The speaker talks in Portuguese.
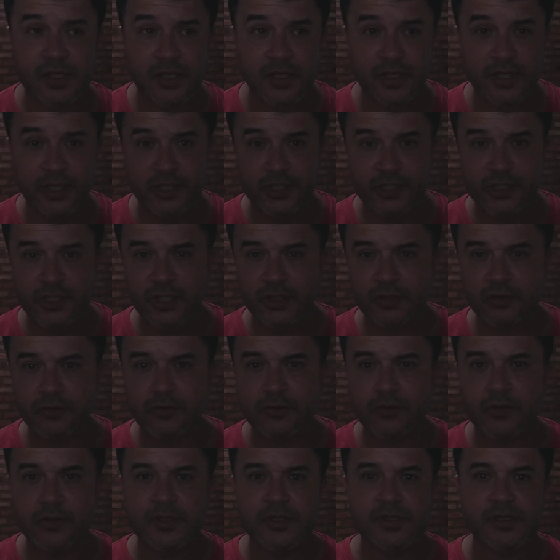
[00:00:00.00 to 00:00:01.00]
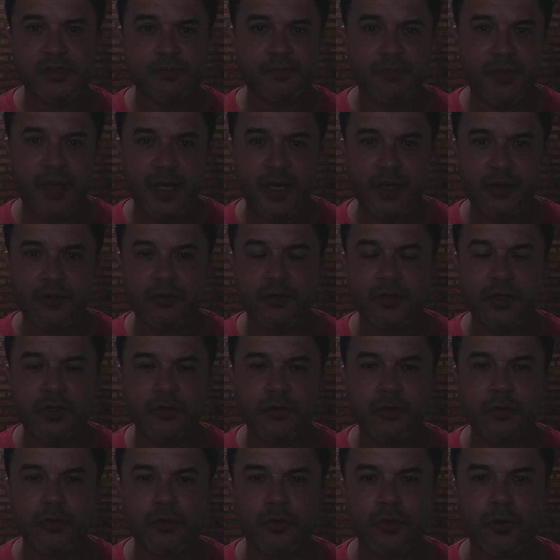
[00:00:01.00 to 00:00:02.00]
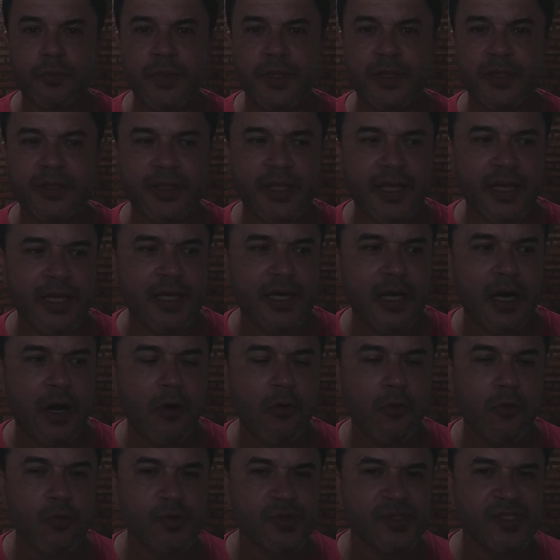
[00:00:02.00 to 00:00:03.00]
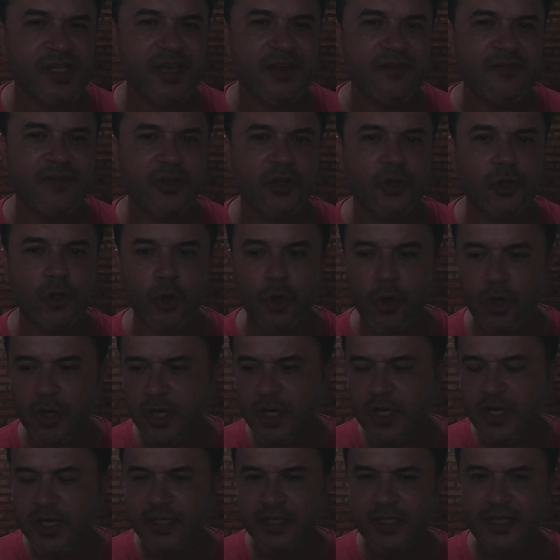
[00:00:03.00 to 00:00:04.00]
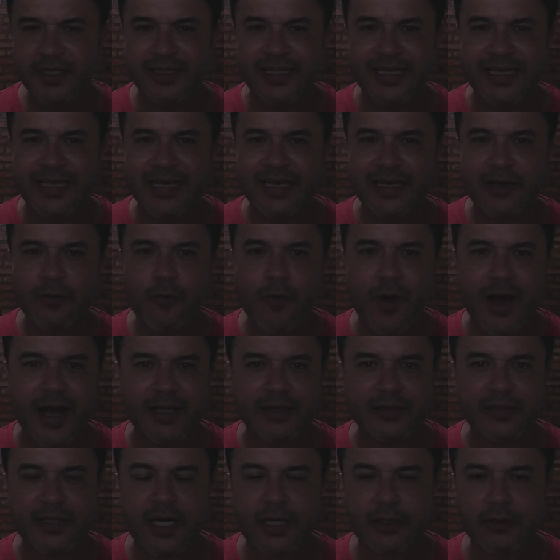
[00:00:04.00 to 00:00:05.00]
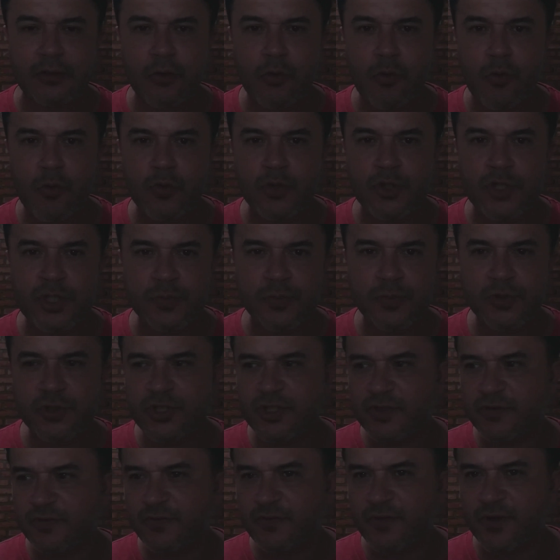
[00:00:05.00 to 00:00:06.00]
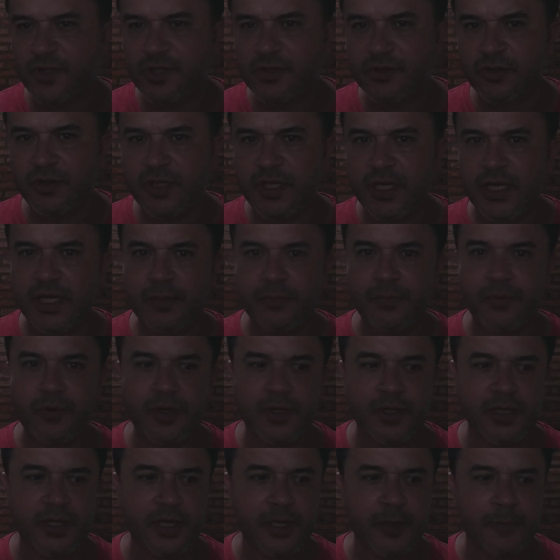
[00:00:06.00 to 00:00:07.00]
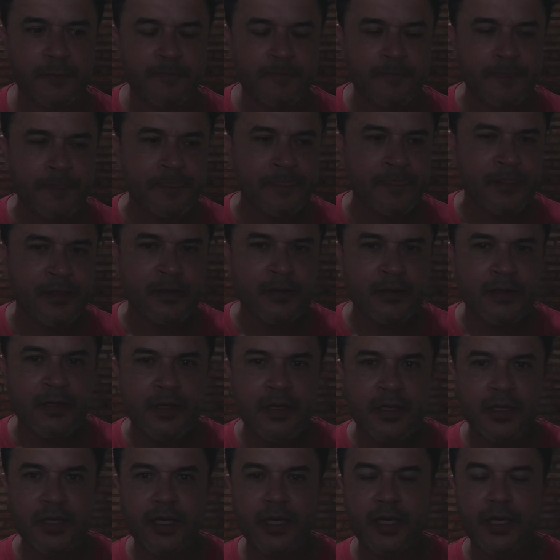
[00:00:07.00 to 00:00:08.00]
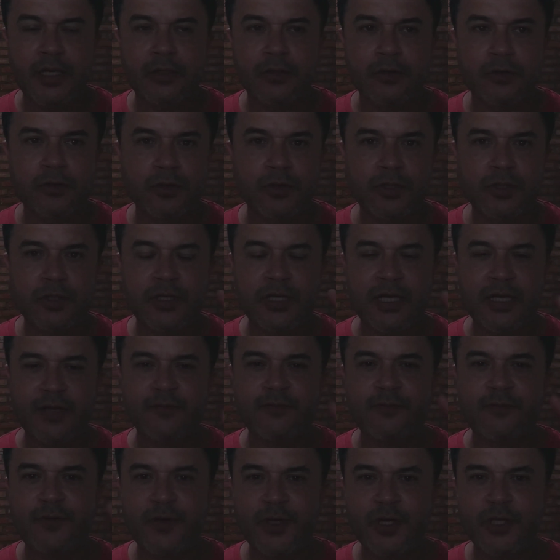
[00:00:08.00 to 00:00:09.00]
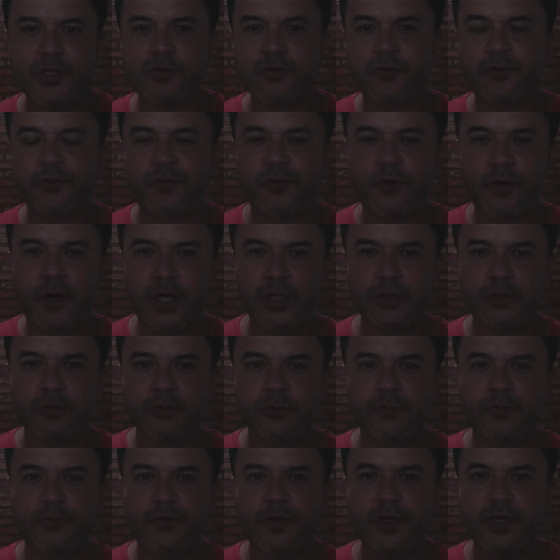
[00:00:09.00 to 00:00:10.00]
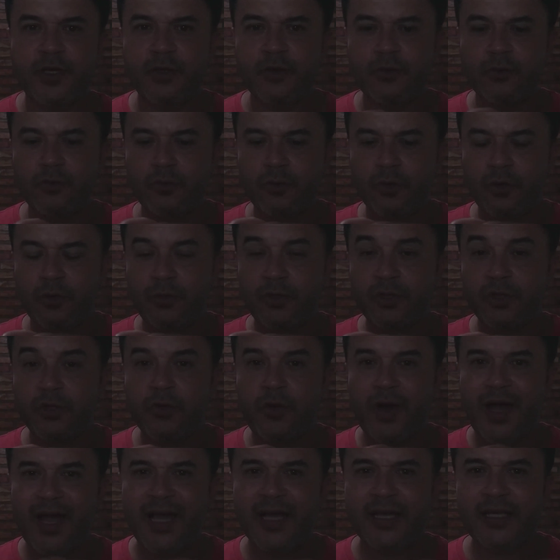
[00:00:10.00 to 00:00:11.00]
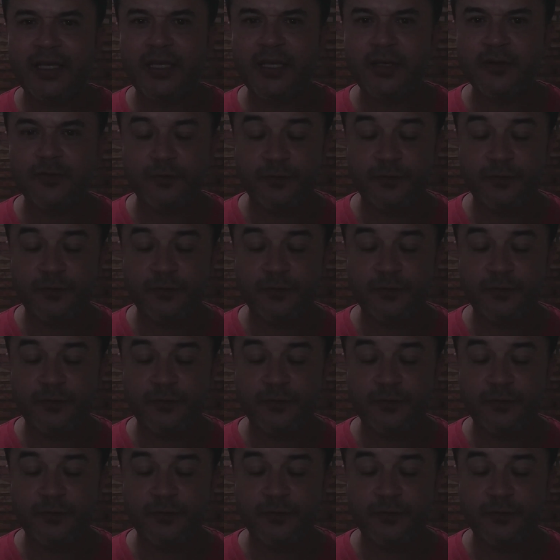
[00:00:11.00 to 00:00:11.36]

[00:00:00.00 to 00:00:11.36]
Eu acredito, espero que o YouTube tenha algum servidor que tenha guardado algum tipo de vídeo dele, porque é, vídeo, foto, fica o nome do arquivo,